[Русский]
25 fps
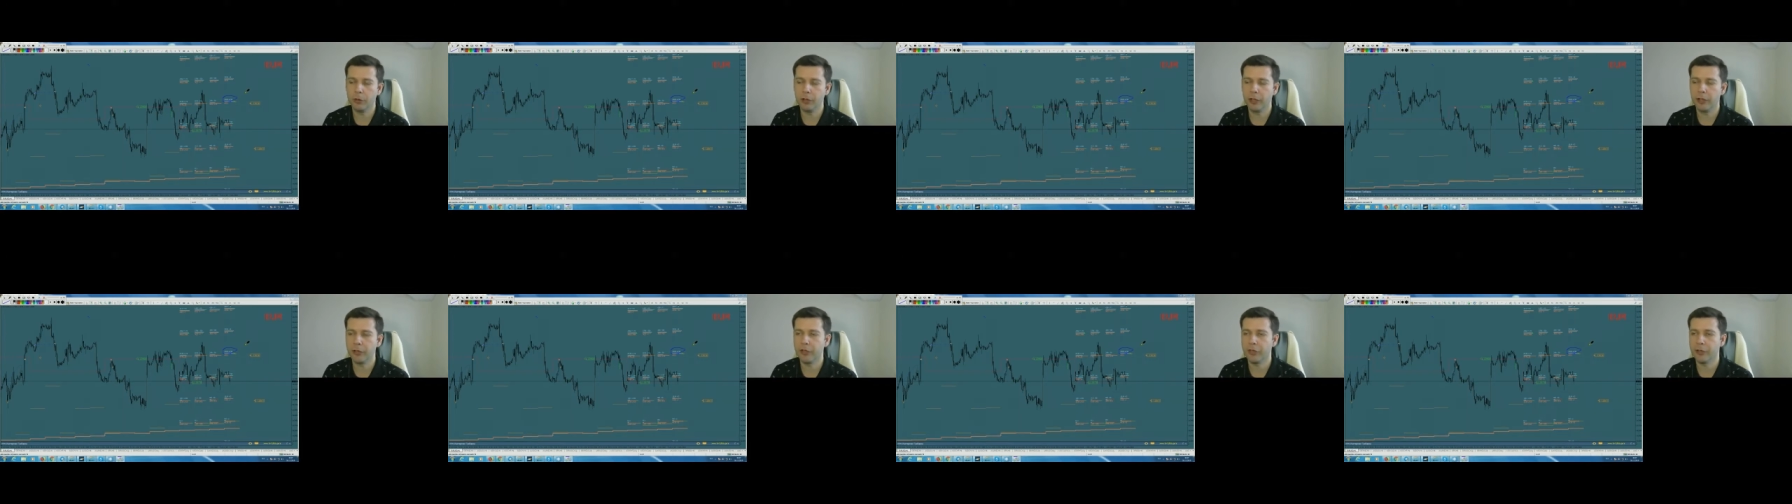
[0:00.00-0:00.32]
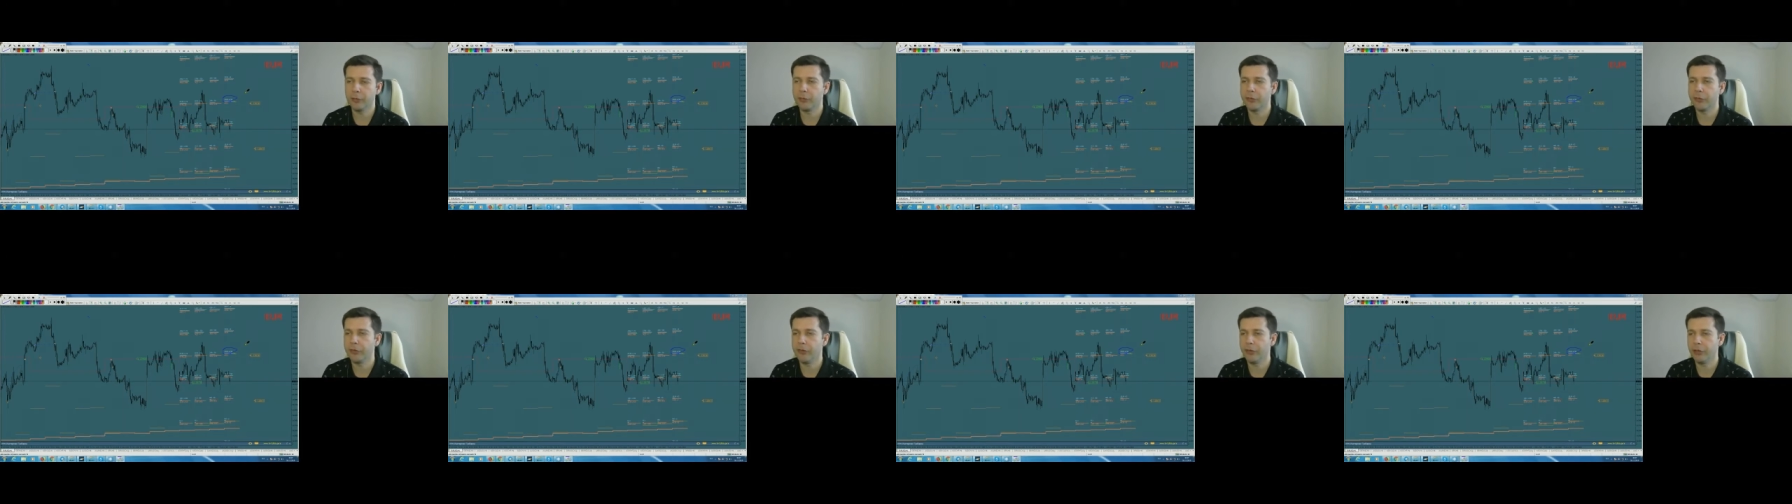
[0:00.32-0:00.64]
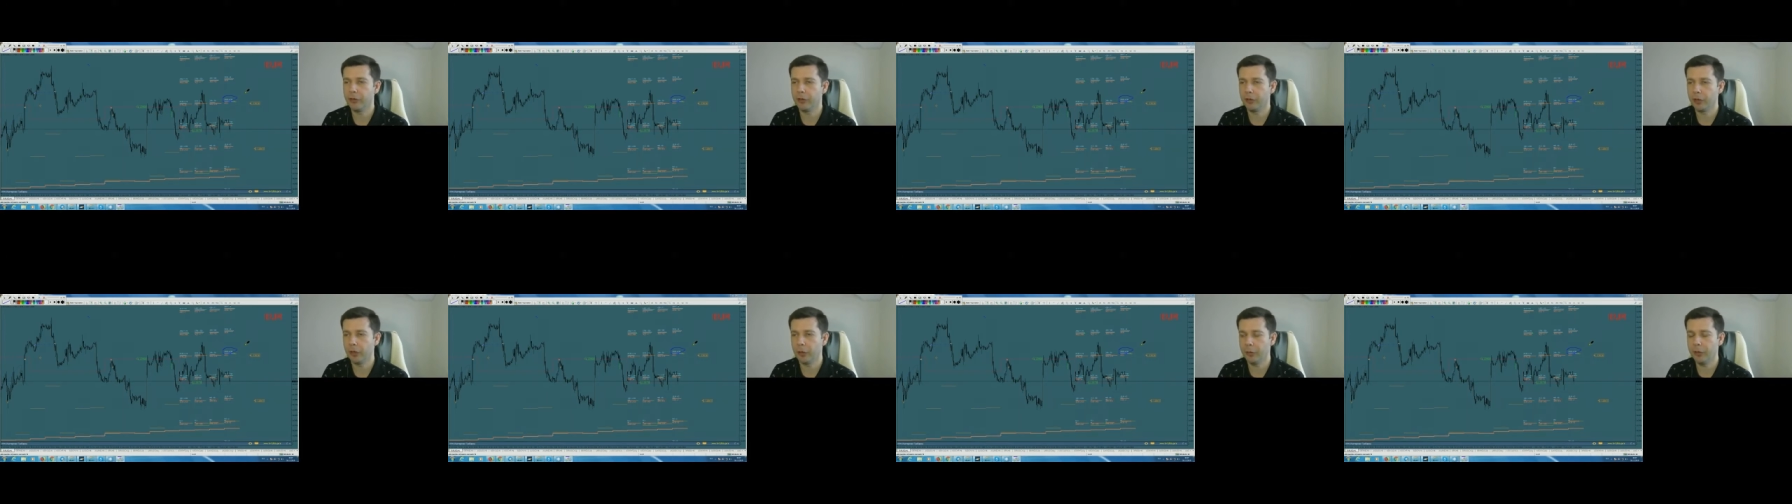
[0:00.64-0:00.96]
нашим
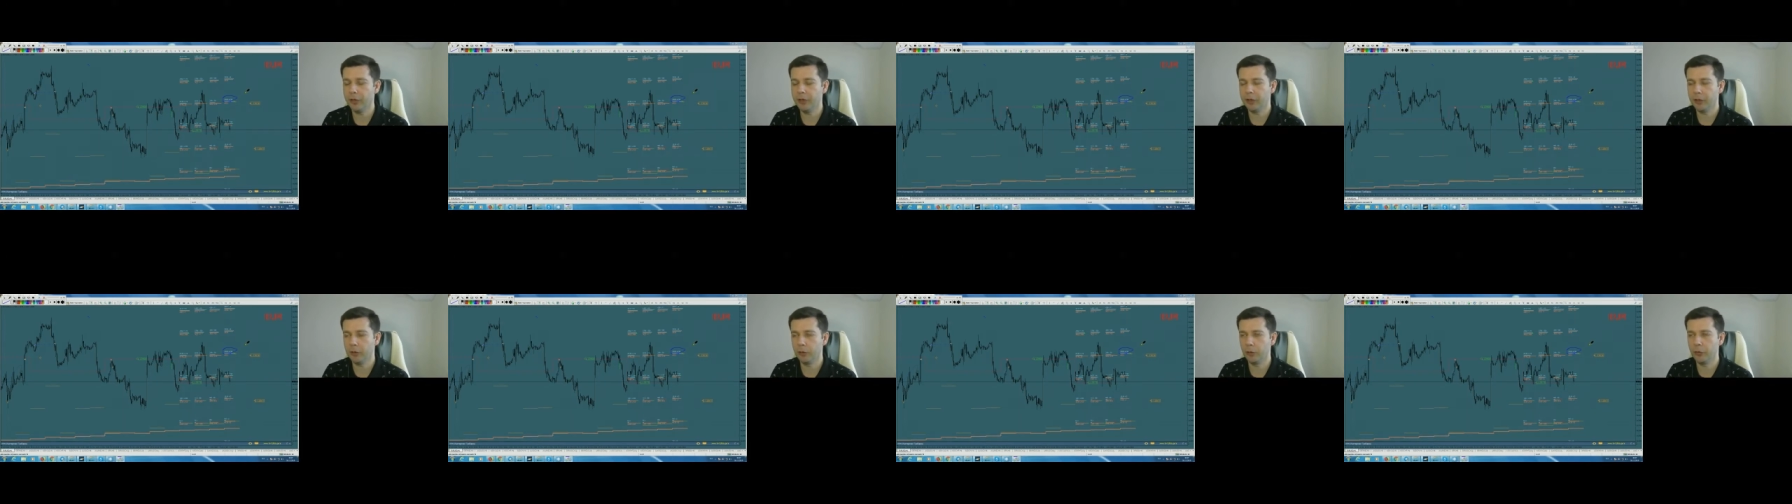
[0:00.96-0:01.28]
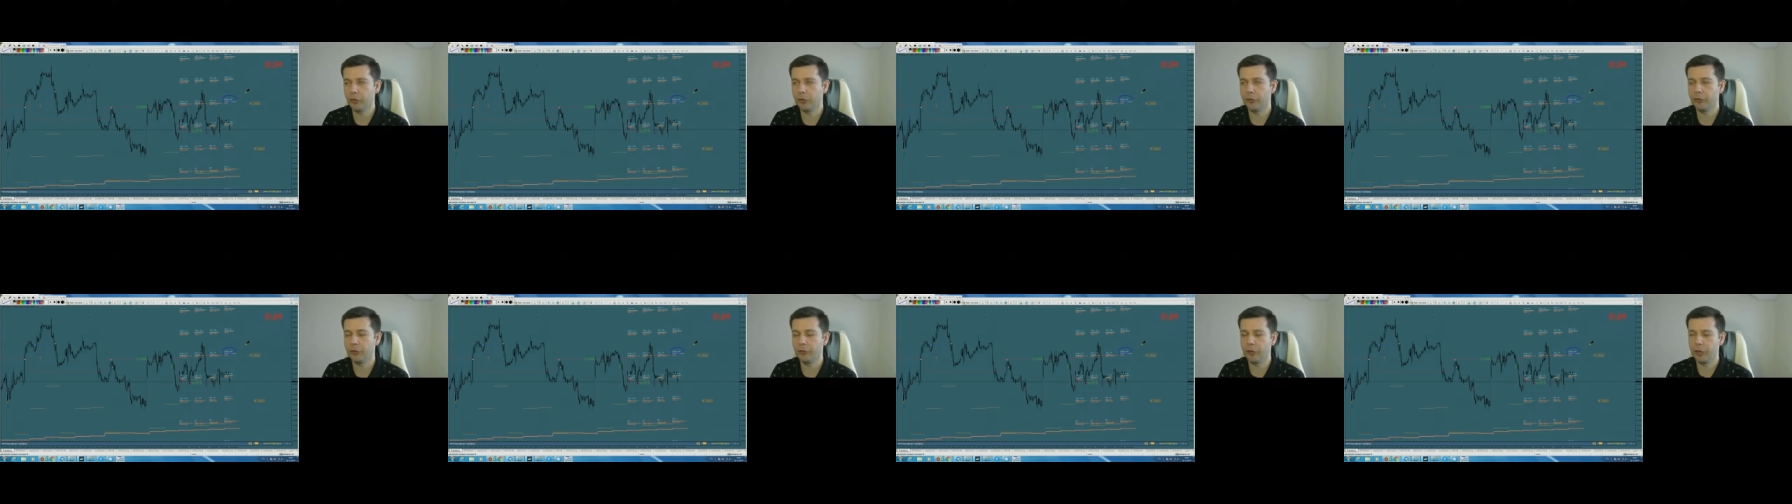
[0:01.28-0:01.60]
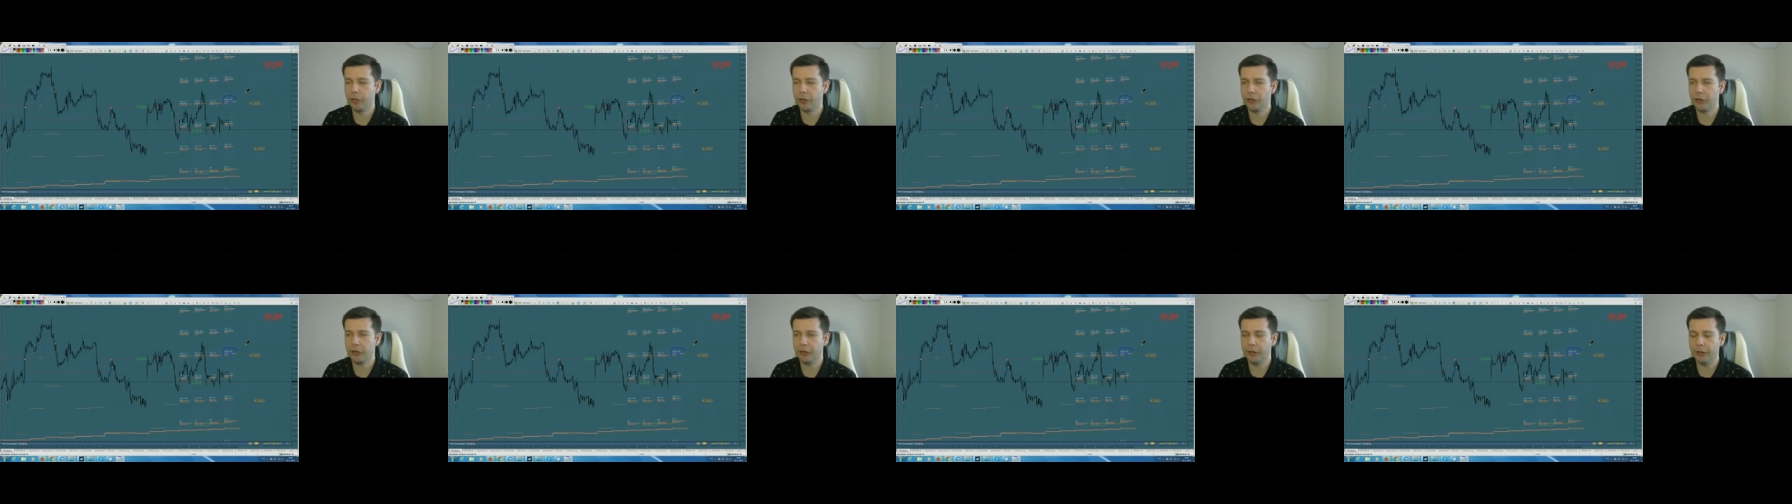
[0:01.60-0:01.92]
сделкам. Это очень
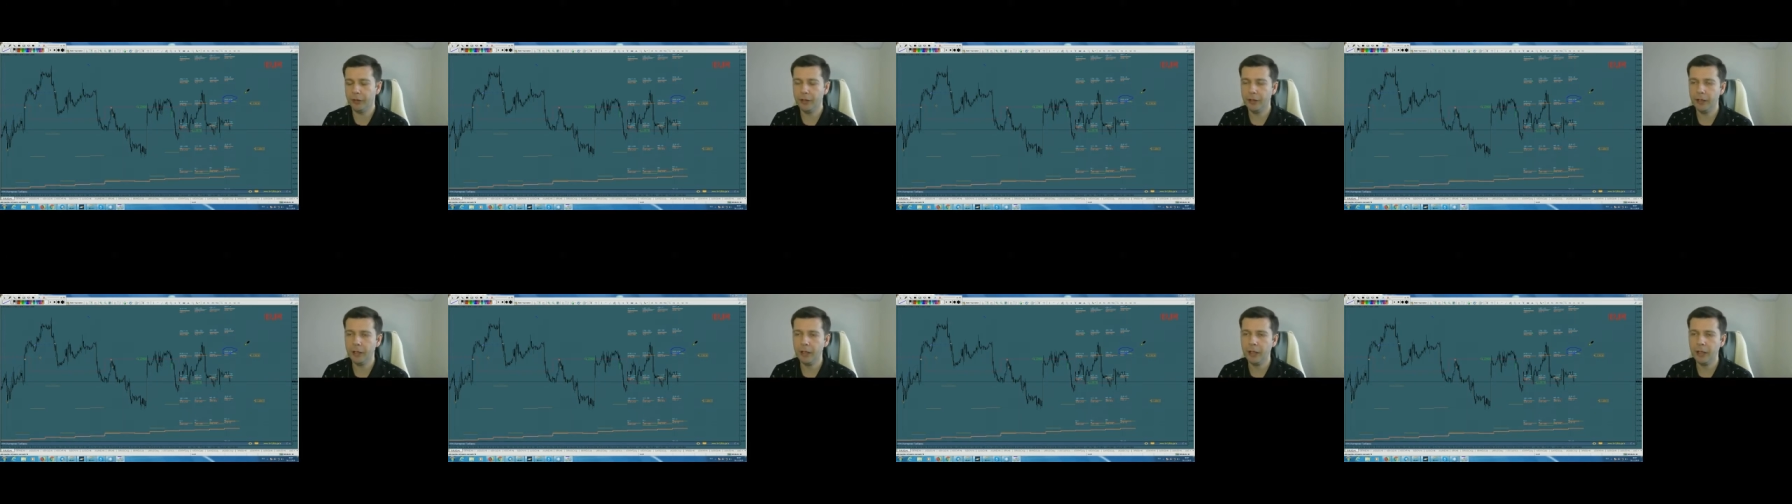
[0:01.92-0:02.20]
важно.